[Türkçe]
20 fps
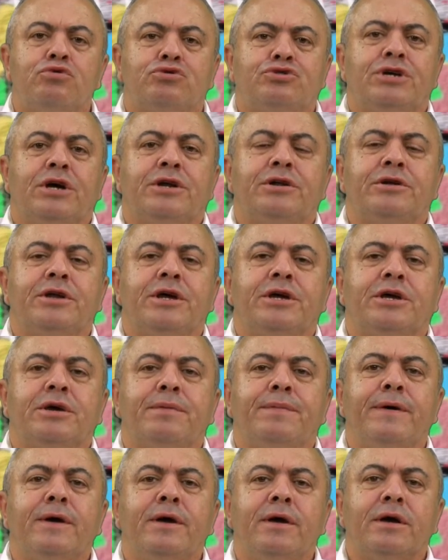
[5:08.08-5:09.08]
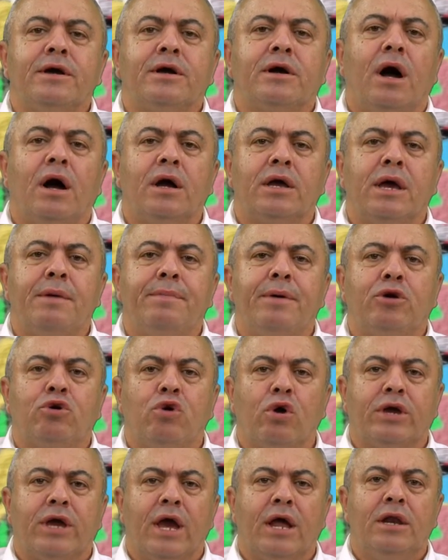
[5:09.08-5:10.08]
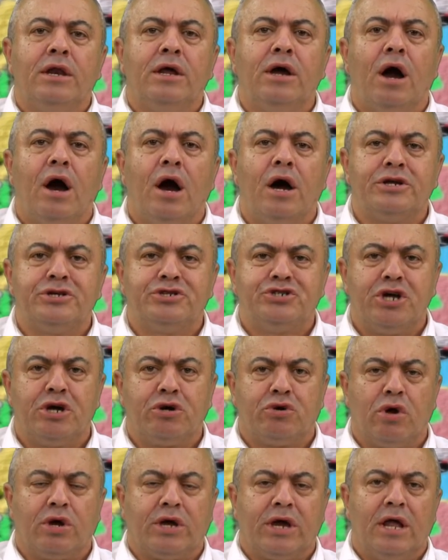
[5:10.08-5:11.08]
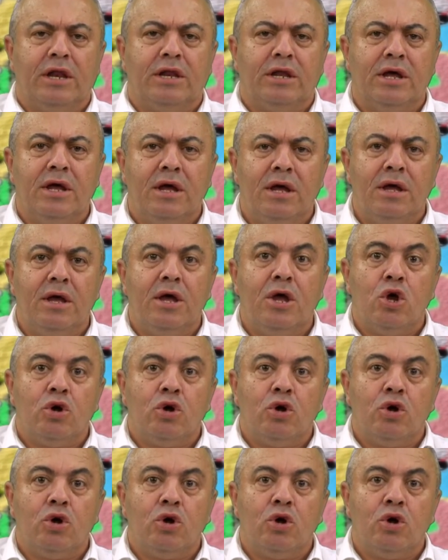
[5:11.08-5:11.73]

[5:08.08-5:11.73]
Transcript: Rusya'nın ekibi KGB kökenli, hariciye kökenli.